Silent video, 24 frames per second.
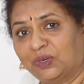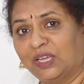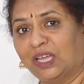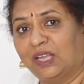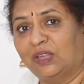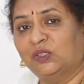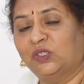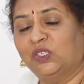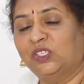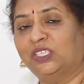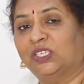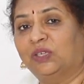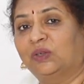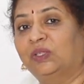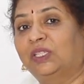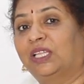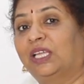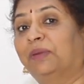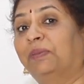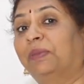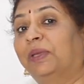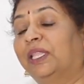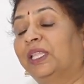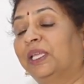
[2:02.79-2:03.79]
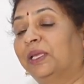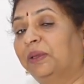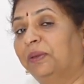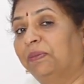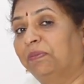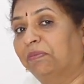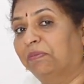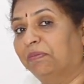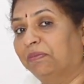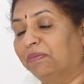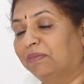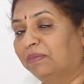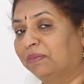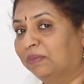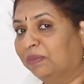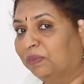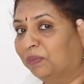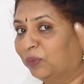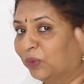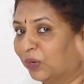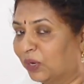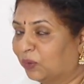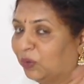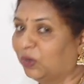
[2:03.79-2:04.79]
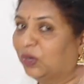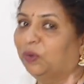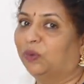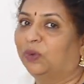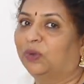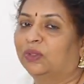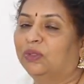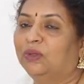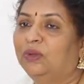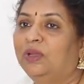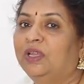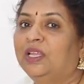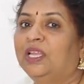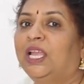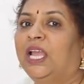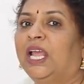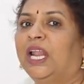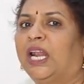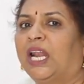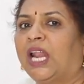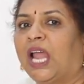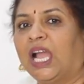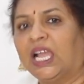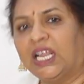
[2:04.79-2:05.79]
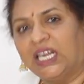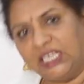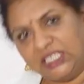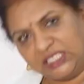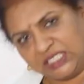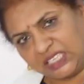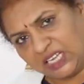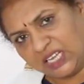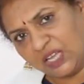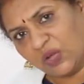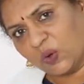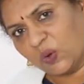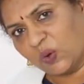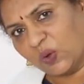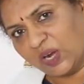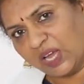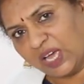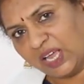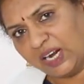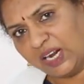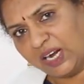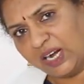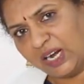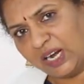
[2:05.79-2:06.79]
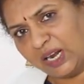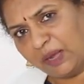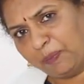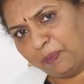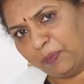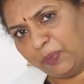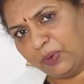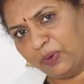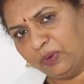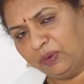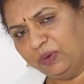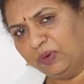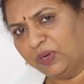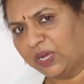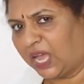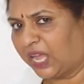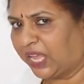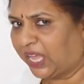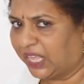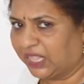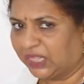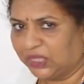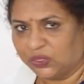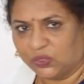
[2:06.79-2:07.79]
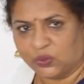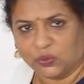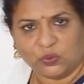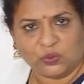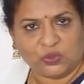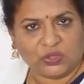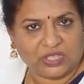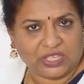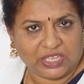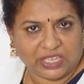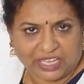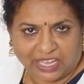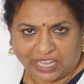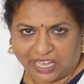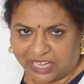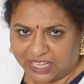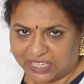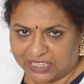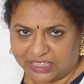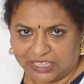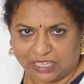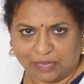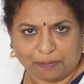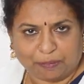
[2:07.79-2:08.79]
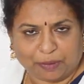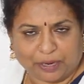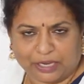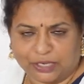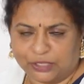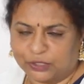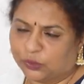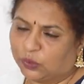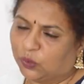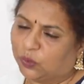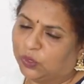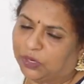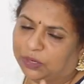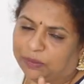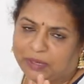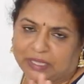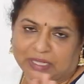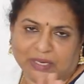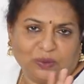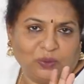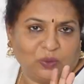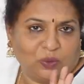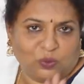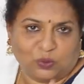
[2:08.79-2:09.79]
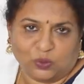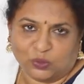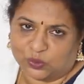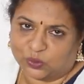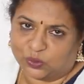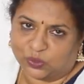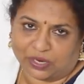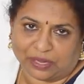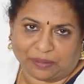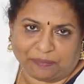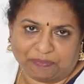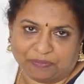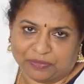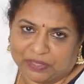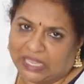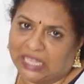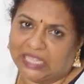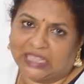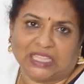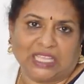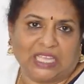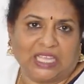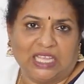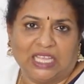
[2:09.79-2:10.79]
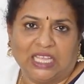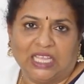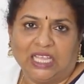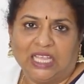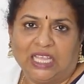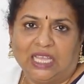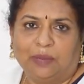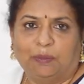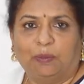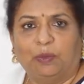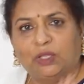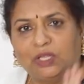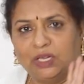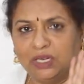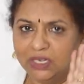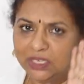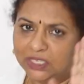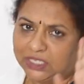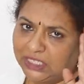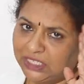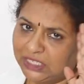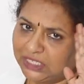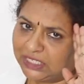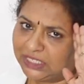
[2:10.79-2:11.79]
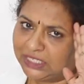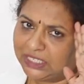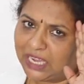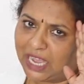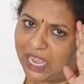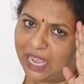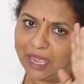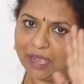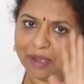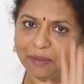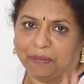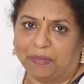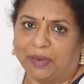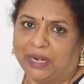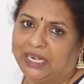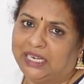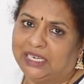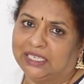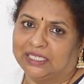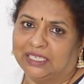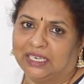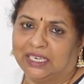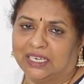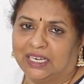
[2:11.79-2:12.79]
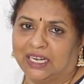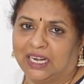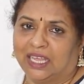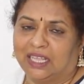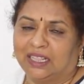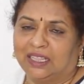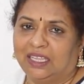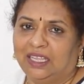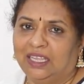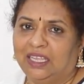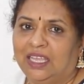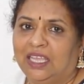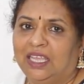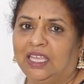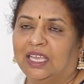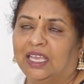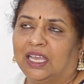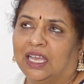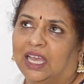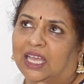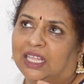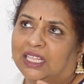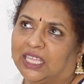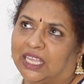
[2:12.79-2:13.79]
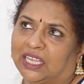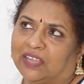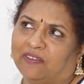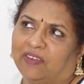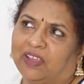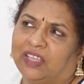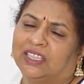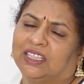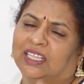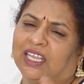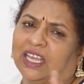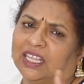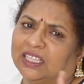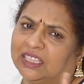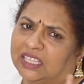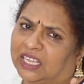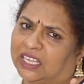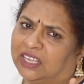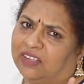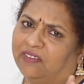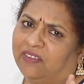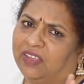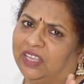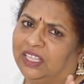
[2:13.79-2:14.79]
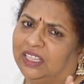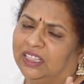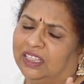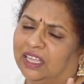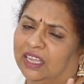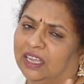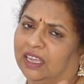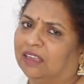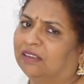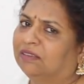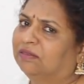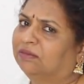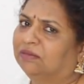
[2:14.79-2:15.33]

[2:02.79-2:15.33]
కూడా ఆలోచించాను దాని మీదకి బుర్ర కూడా పోదు నాకు నిజంగా కొనాలన్నప్పుడు ఎంత ఉంది ఏంది పట్టించుకోకుండా మాత్రం కొనుక్కొచ్చుకుంటా అంతే మొదటి నుంచి ఆ మైండ్ సెట్ నాది అది ఎక్కువైందా తక్కువైందా